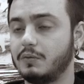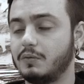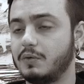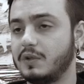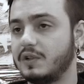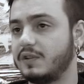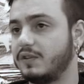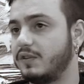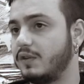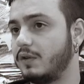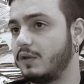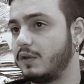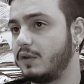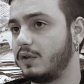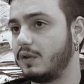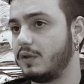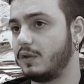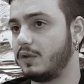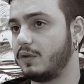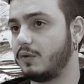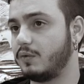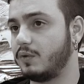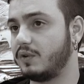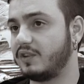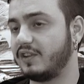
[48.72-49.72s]

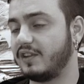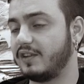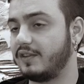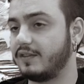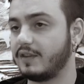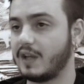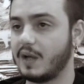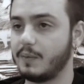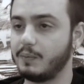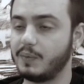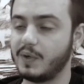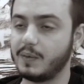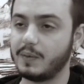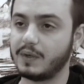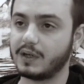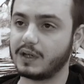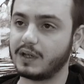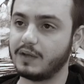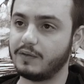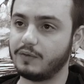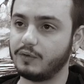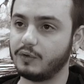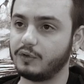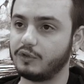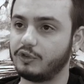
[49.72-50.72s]
questi, queste stampe
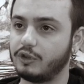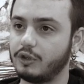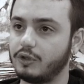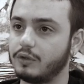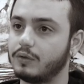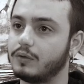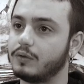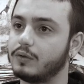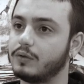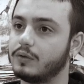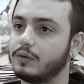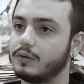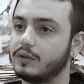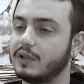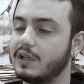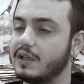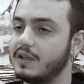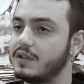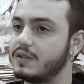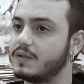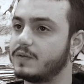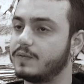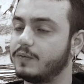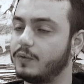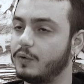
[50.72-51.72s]
perché fossero
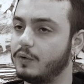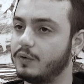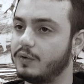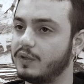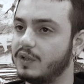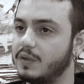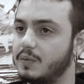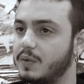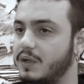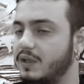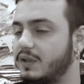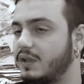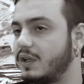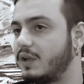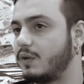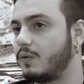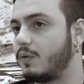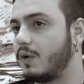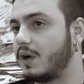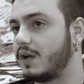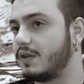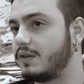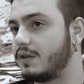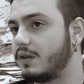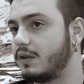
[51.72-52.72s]
degli sfondi per dei
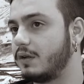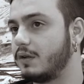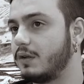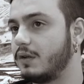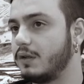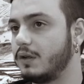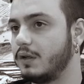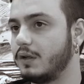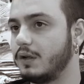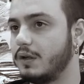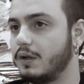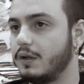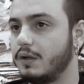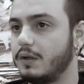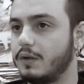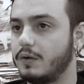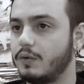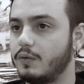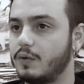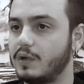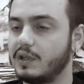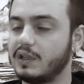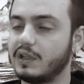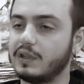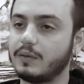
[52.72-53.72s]
quadri,
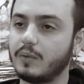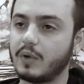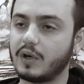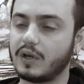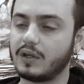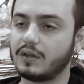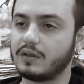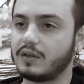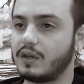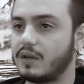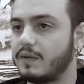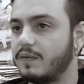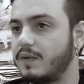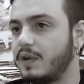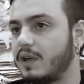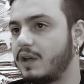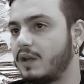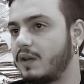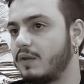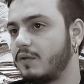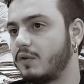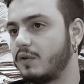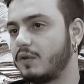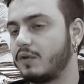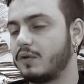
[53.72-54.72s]
quindi mi pare
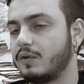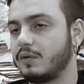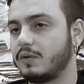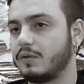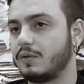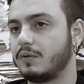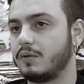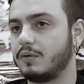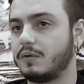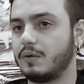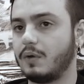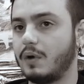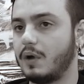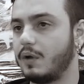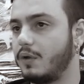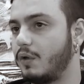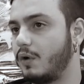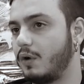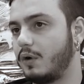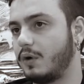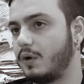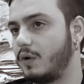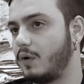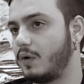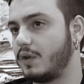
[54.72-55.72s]
intervenivo ad
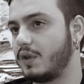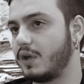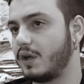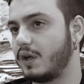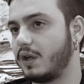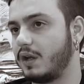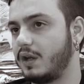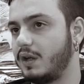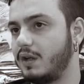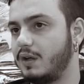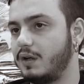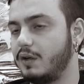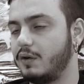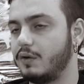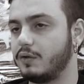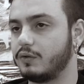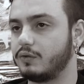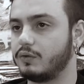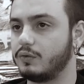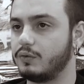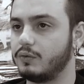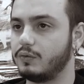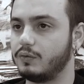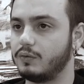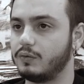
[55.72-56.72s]
olio, ad acrilico
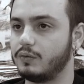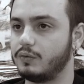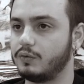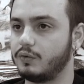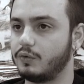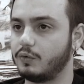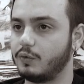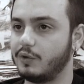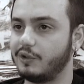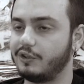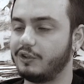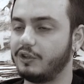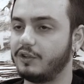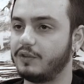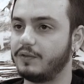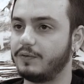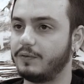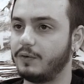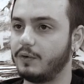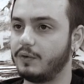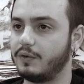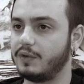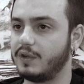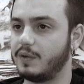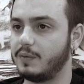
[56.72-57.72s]
su, su questi
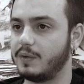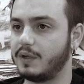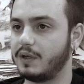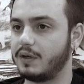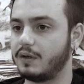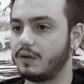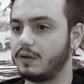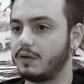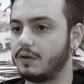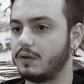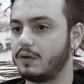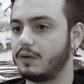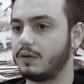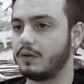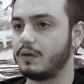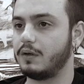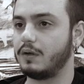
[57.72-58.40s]
sfondi per,